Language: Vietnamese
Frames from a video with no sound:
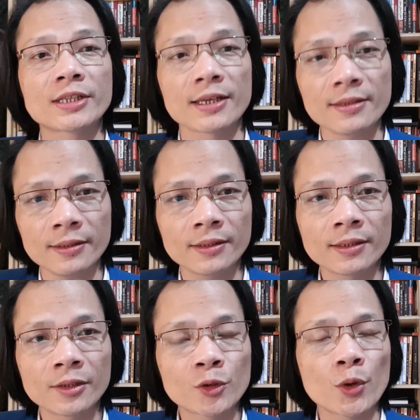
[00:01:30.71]
chính,
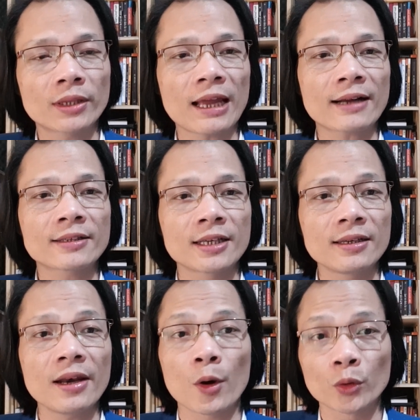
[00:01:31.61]
xuyên tạc
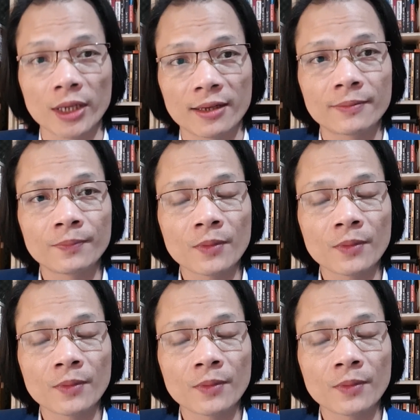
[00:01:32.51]
chính đầu tiên